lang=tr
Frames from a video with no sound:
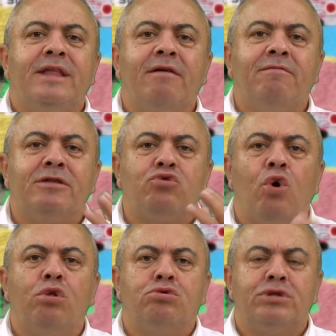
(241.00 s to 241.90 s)
devlet
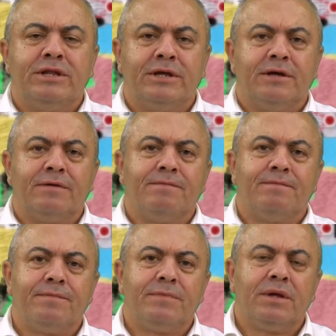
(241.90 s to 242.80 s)
öldü dedi.
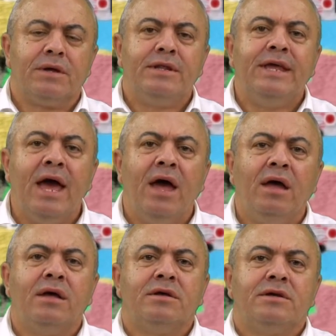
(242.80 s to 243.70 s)

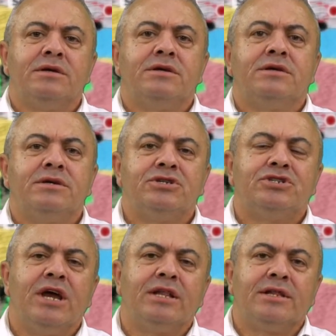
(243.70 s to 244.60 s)
Niye?
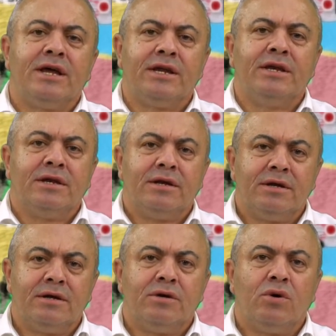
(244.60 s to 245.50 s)
Şehitlerin
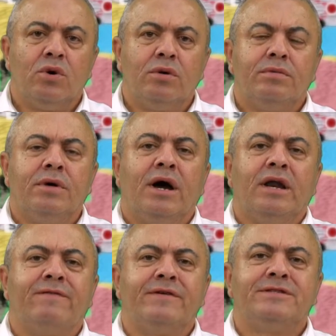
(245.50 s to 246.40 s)

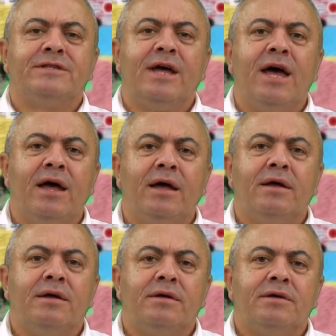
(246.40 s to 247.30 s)
arefesinde
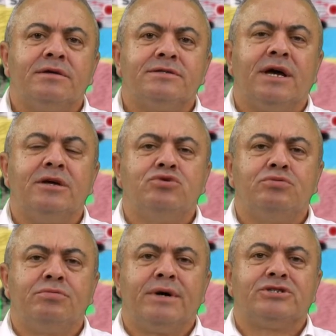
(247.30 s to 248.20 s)
Sayın
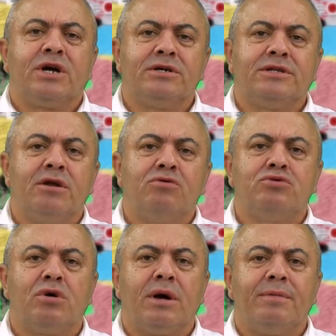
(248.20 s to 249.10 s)
Cumhurbaşkanı
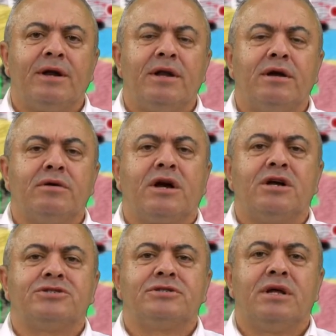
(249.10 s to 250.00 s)
televizyon kameralarının
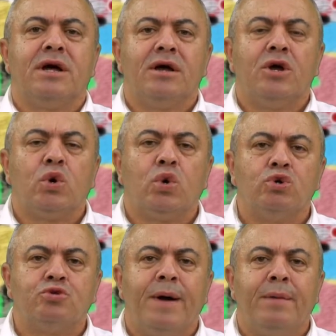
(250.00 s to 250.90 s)
karşısında
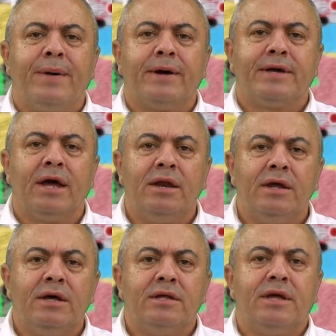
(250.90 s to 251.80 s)
konuşma
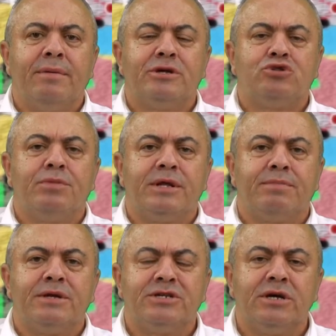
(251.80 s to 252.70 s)
yaparken tebessüm
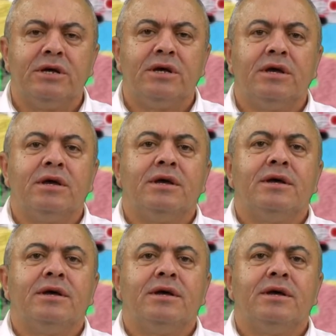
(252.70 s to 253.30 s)
etmesi,